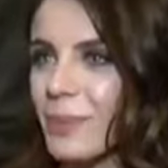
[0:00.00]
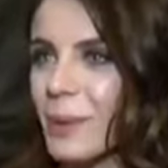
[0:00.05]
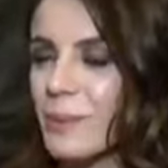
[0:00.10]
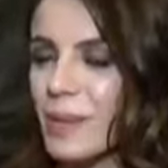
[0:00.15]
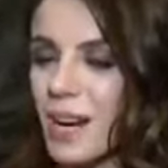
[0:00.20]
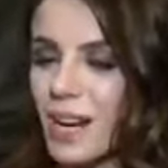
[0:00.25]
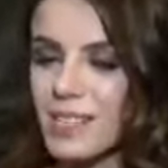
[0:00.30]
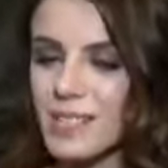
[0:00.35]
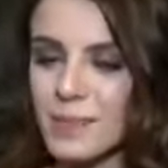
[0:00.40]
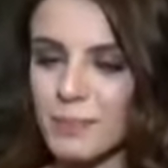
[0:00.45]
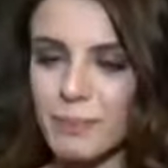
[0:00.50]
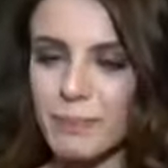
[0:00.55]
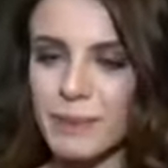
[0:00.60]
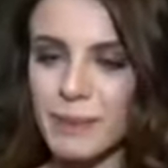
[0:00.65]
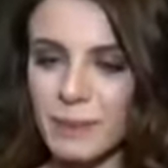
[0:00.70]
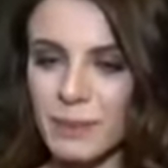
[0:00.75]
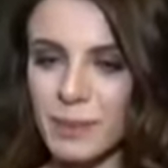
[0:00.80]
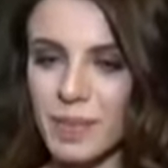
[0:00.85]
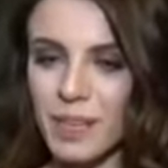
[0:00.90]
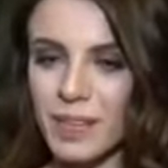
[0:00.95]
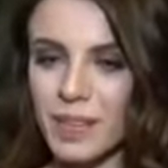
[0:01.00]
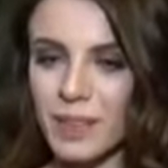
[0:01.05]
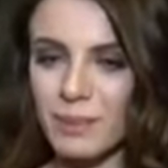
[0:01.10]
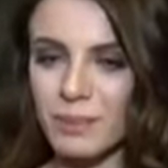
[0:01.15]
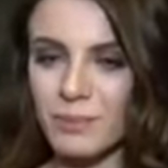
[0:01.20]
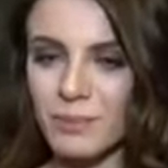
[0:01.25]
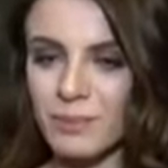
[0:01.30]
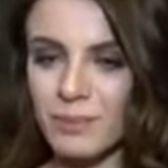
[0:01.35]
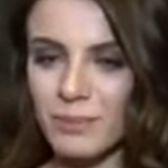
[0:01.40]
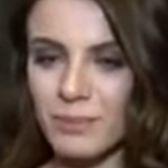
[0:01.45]
biraz e,
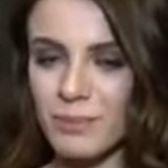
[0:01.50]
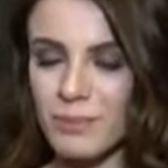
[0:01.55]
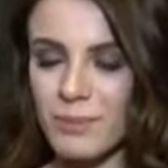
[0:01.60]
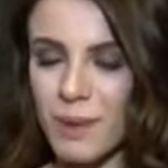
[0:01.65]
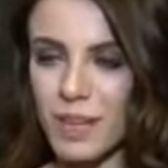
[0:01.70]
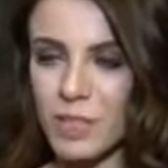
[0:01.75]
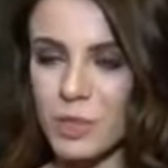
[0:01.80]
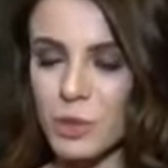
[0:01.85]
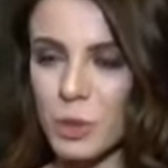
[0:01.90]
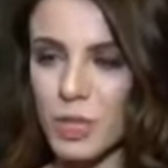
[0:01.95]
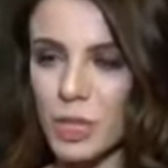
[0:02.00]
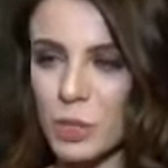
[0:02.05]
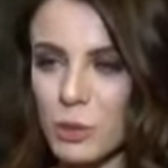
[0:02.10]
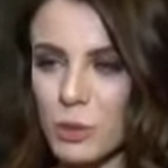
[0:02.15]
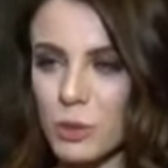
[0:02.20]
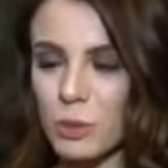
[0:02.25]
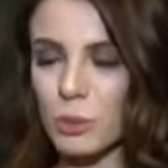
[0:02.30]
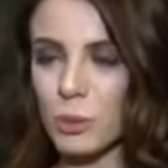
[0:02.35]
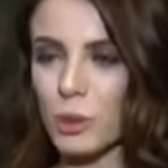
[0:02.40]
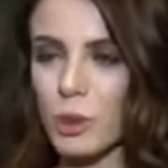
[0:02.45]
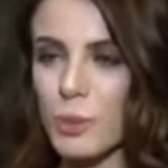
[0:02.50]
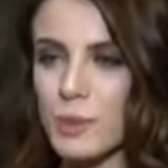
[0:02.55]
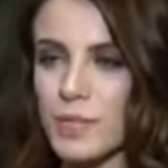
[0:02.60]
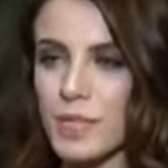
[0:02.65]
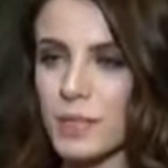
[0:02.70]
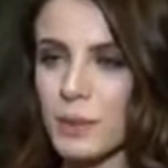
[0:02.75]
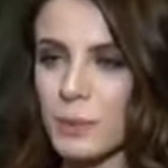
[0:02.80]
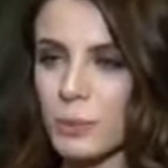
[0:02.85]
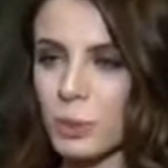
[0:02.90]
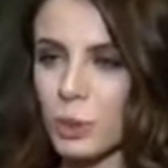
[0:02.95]
ben şöyle yorumluyorum
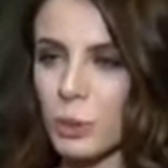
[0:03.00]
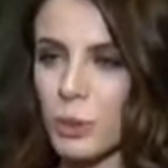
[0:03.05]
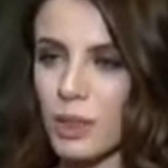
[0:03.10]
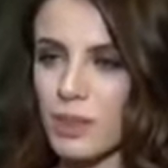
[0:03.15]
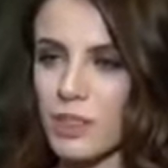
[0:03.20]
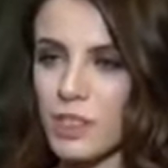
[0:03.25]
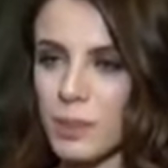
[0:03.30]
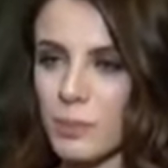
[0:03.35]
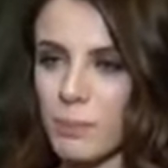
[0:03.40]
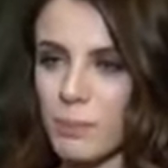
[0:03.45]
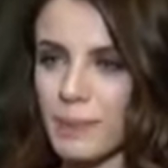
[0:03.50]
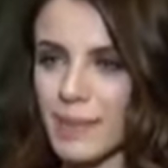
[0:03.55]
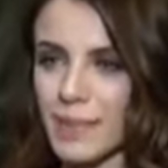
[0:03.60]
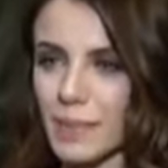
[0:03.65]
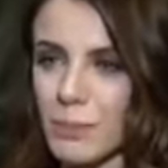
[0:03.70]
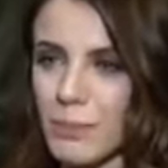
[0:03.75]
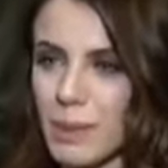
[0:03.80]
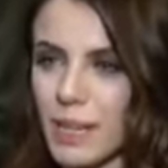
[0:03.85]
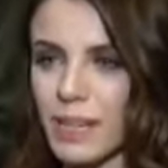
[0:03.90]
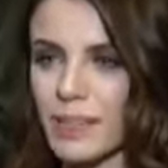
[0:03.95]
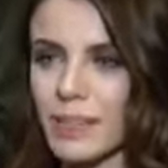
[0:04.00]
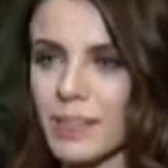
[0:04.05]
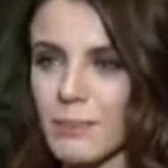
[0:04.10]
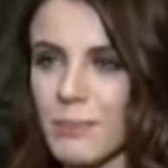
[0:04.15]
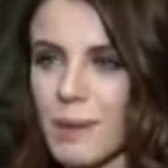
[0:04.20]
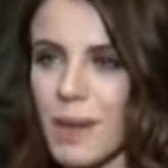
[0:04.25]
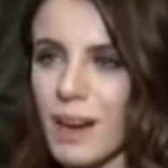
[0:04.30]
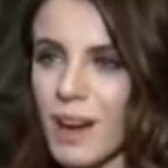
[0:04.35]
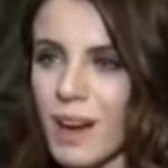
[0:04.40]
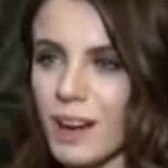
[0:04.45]
sanırım bunu e işte bilinmeyenin
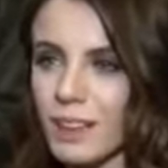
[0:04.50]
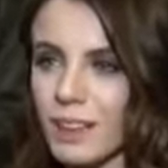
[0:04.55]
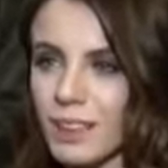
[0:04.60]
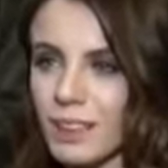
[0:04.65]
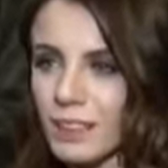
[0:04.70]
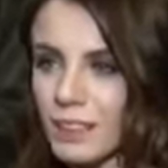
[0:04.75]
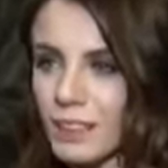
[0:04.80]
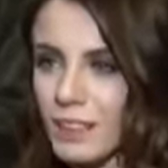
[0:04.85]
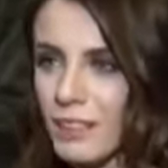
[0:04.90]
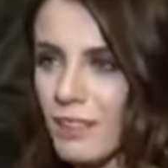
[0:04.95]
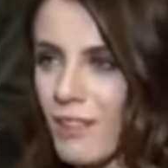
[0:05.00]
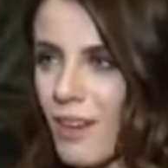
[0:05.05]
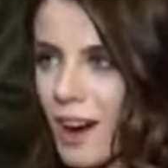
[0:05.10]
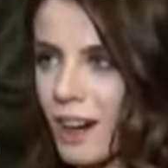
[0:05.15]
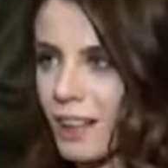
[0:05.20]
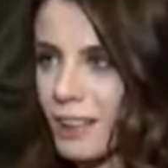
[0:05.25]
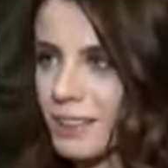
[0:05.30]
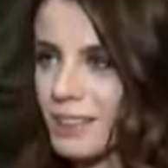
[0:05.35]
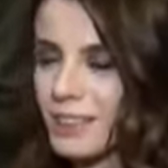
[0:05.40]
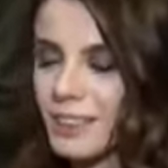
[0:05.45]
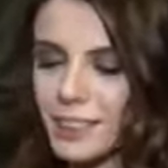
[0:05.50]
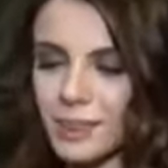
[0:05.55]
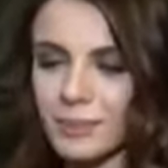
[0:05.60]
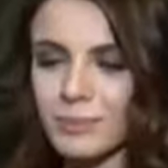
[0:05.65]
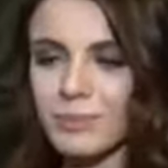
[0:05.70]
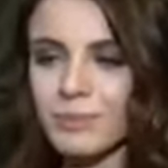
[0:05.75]
merakı vardır.